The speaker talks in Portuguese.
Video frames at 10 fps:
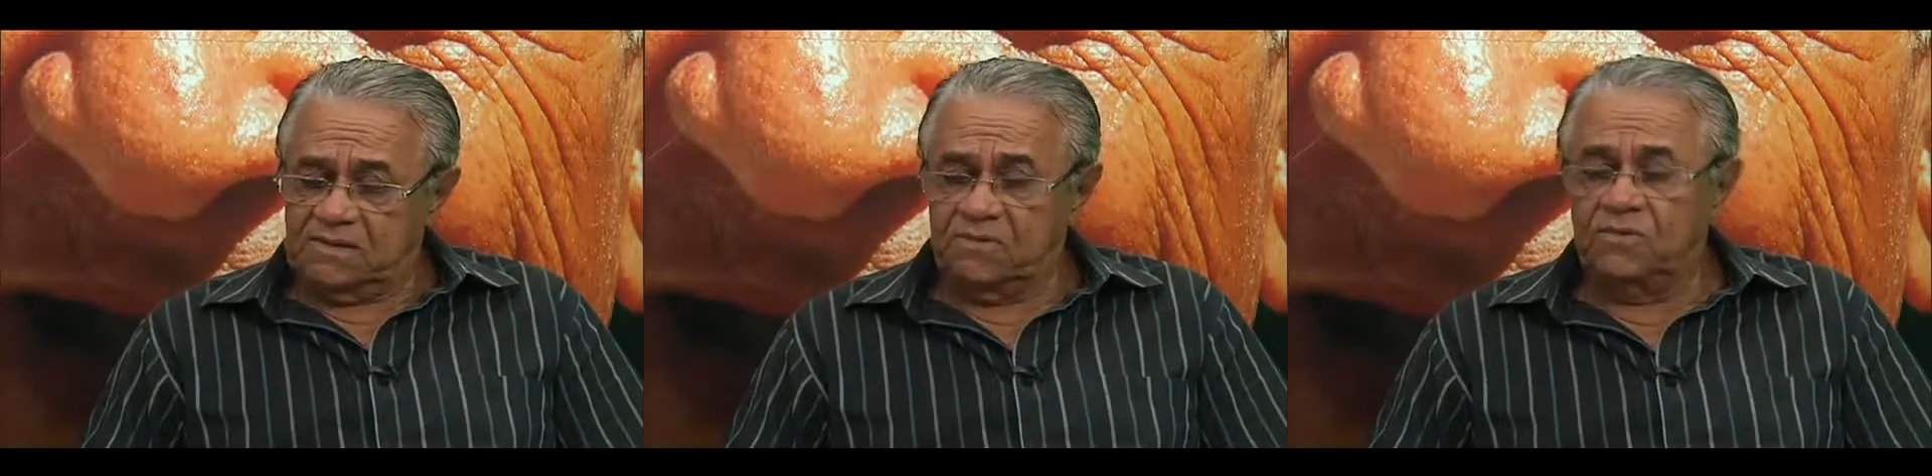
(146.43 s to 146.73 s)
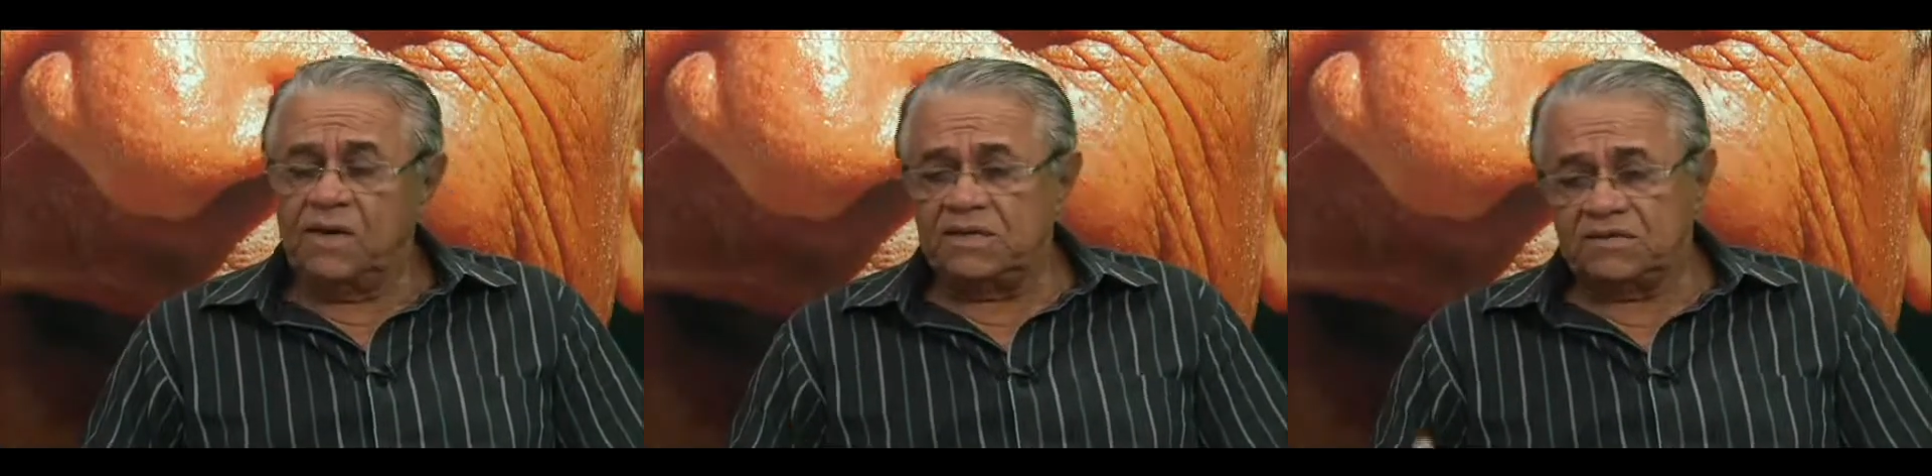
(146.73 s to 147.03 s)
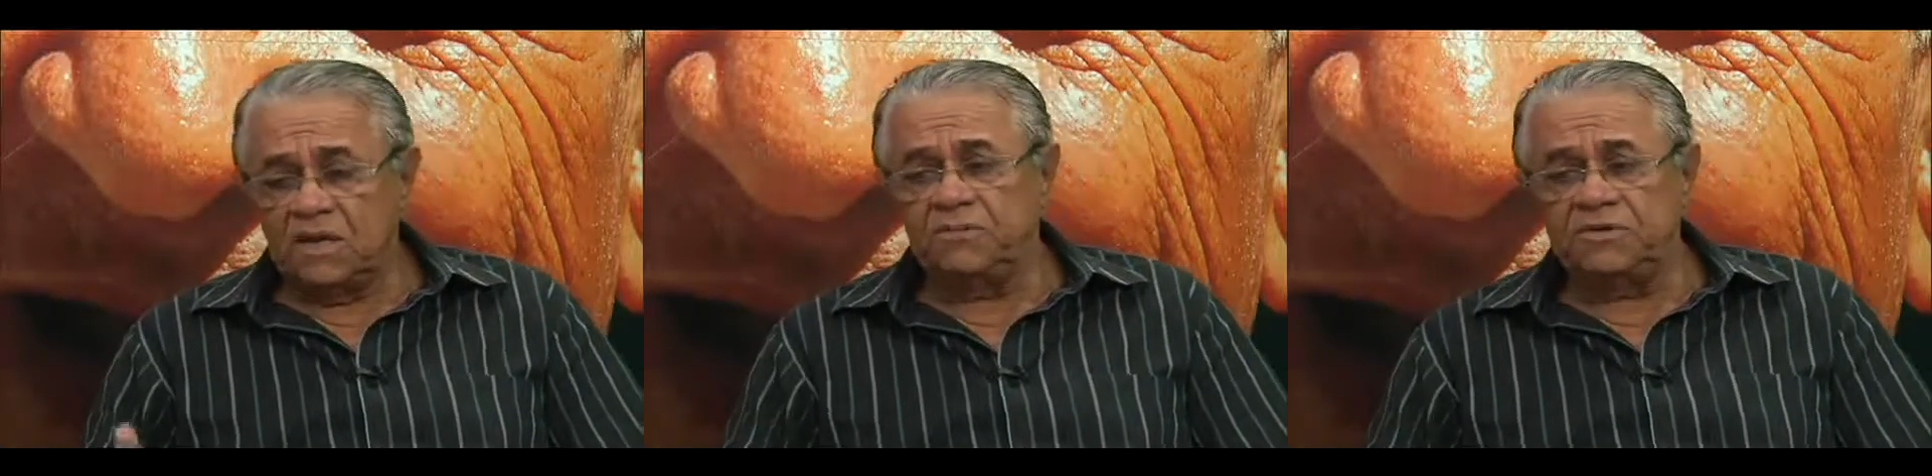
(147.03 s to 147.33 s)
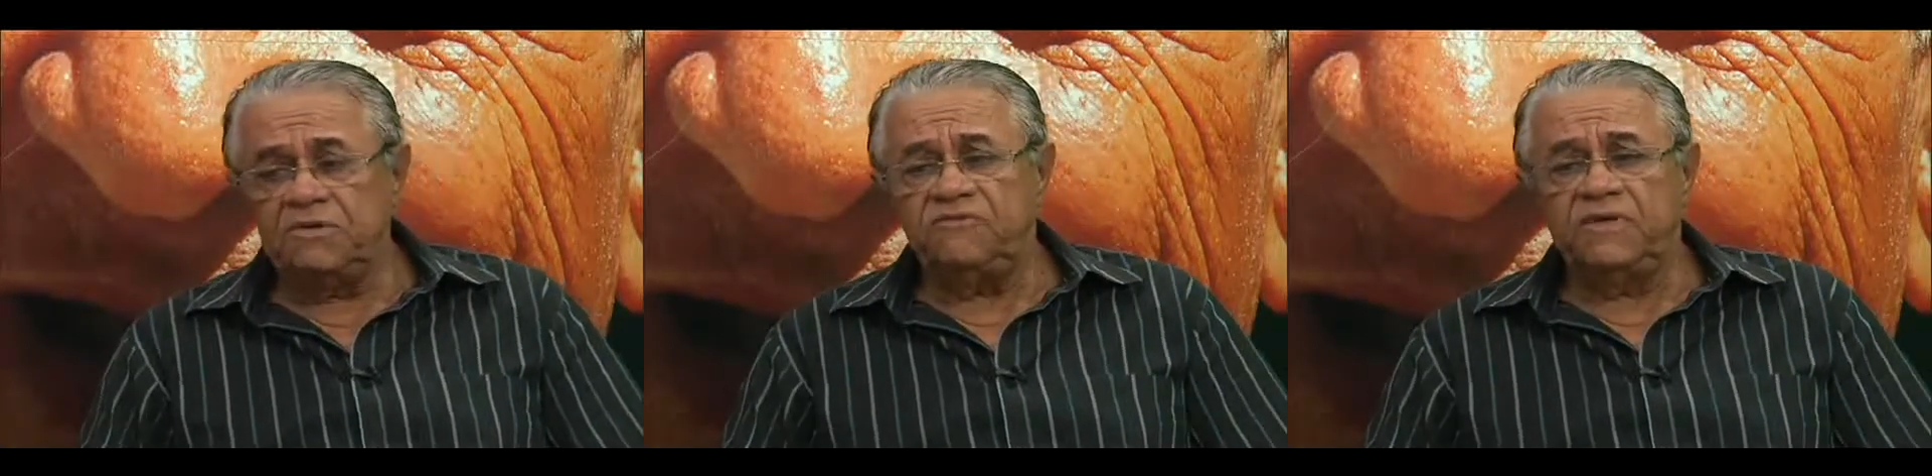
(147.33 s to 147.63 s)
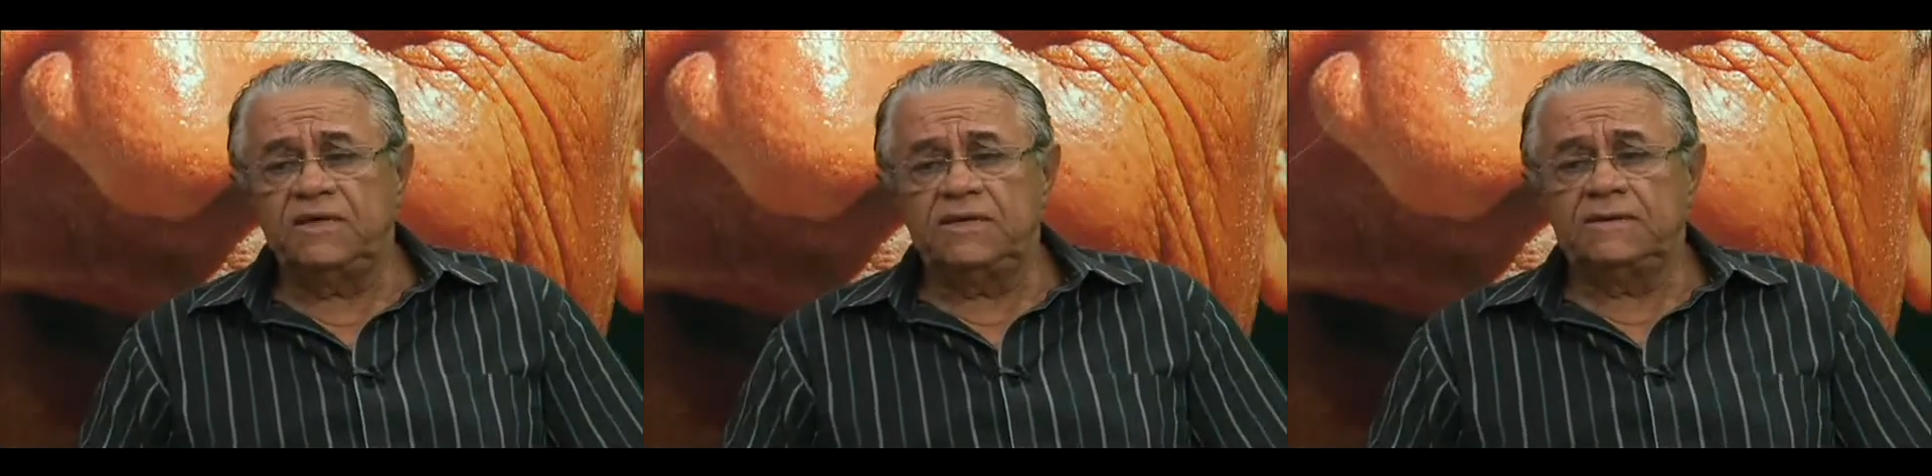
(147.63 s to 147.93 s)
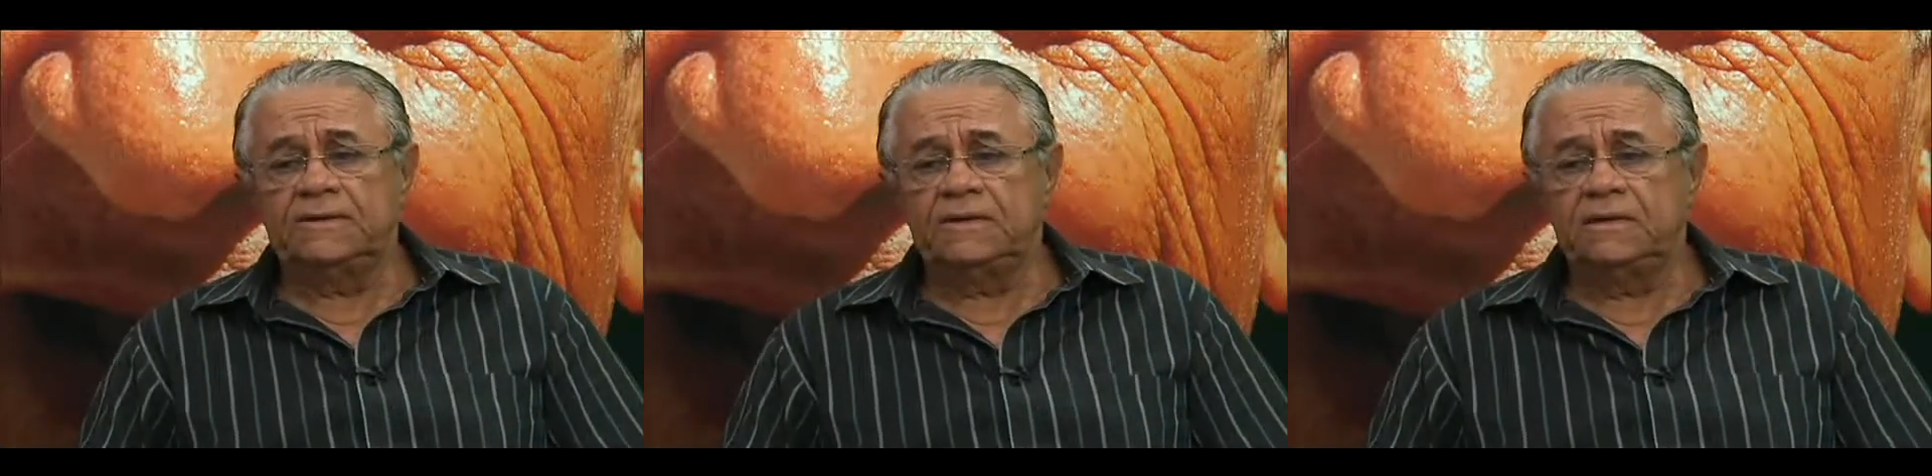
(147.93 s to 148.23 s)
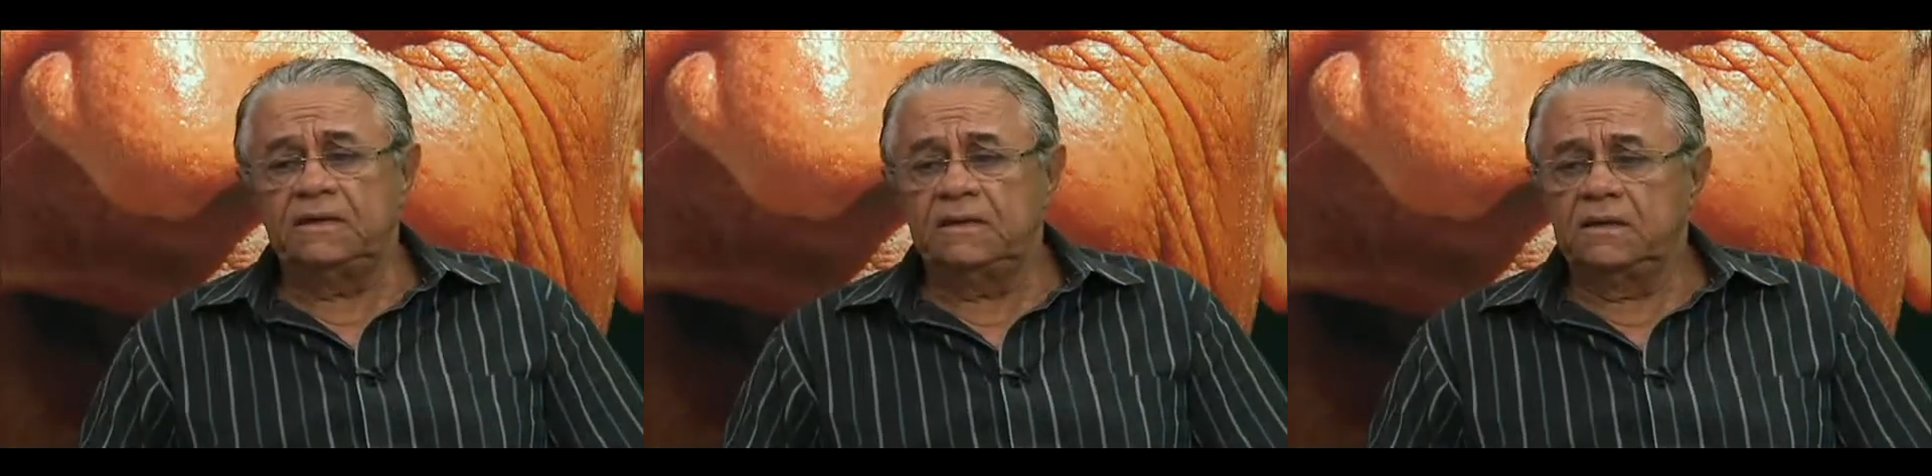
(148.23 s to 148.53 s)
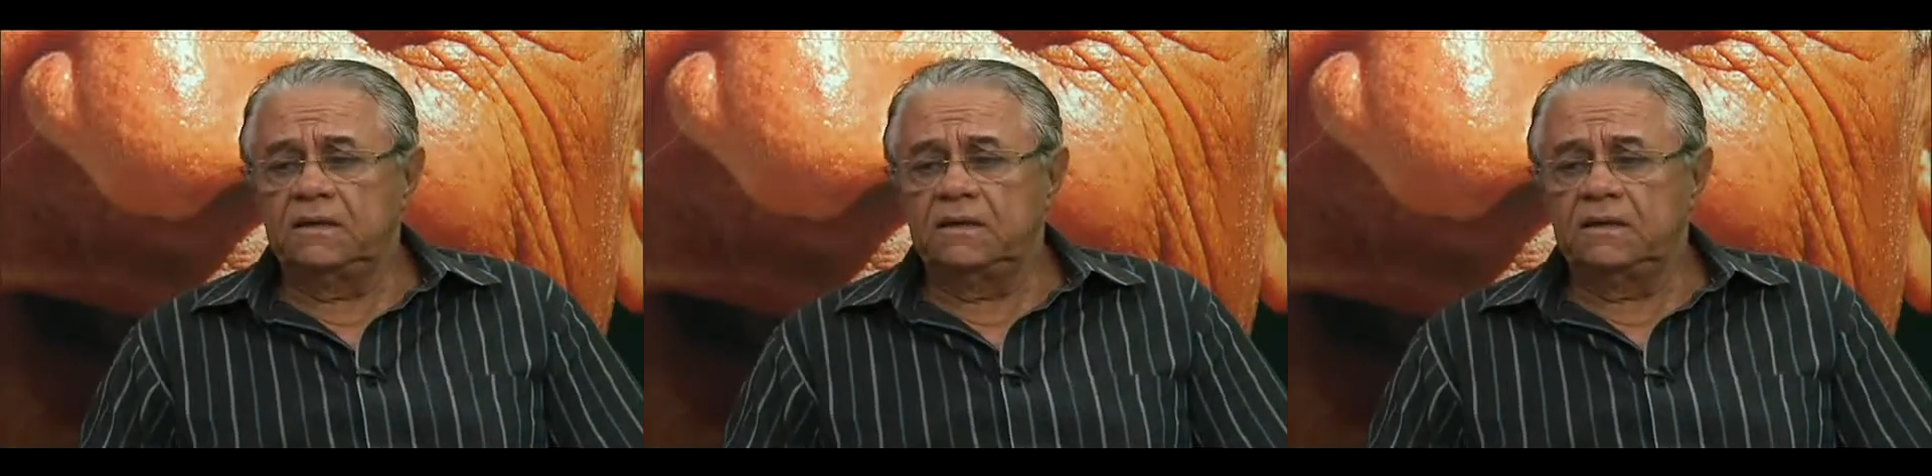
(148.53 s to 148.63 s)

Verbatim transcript: um exemplo de vida aí.